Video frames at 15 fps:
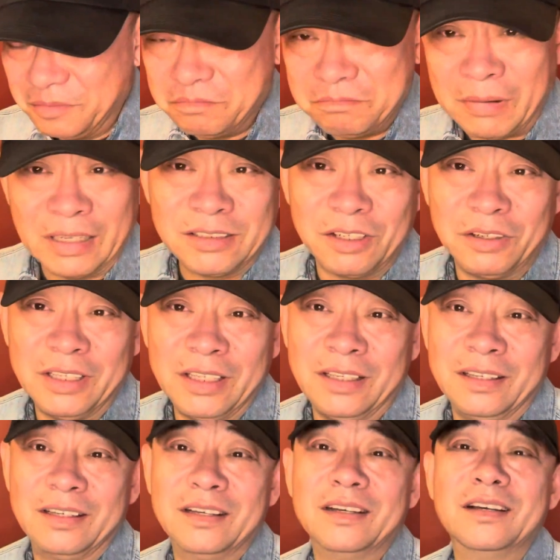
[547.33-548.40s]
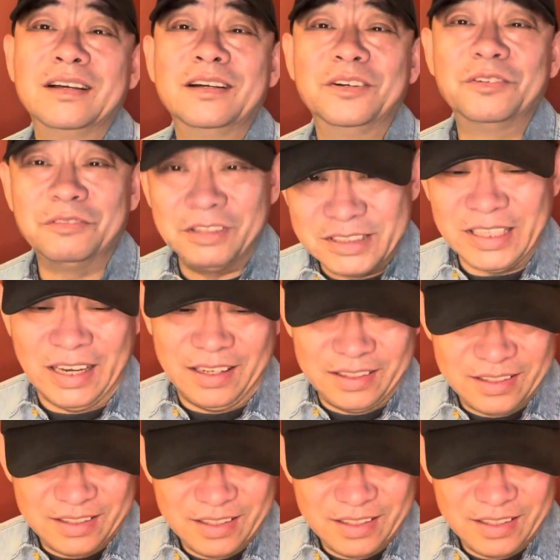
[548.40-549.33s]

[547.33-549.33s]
马小丽，我想。